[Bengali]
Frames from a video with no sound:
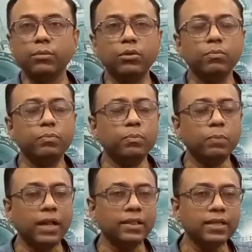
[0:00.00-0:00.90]
এবং
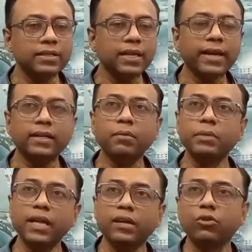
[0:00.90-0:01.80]
মালদা জেলার একটা
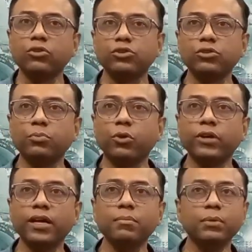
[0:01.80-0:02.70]
বিরাট অংশ
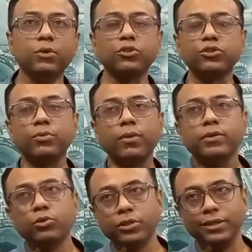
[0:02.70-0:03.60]
বন্যায়
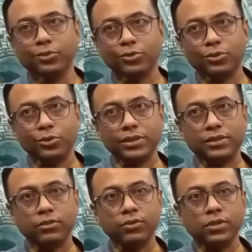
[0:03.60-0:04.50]
বিভৎসভাবে ক্ষতিগ্রস্ত
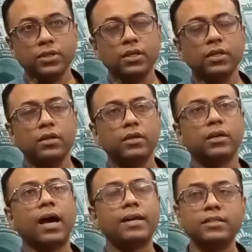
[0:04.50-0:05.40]
হয়েছিল
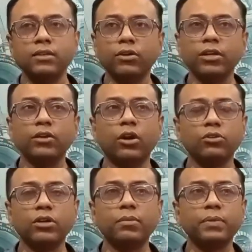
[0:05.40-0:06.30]
আরজিকরের
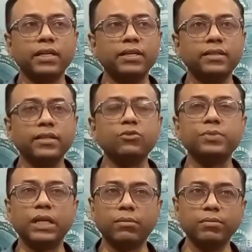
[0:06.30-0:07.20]
ঘটনার প্রেক্ষিতে
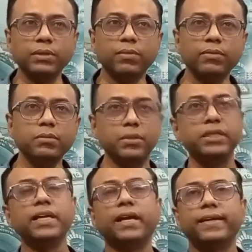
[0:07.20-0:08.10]
খুব স্বাভাবিকভাবেই
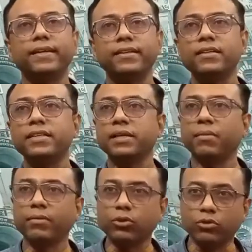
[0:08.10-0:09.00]
মিডিয়া অ্যাটেনশন
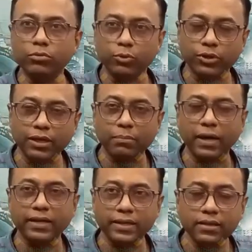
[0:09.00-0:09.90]
সেইভাবে তখন বন্যা
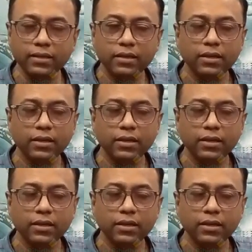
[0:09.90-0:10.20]
পায়নি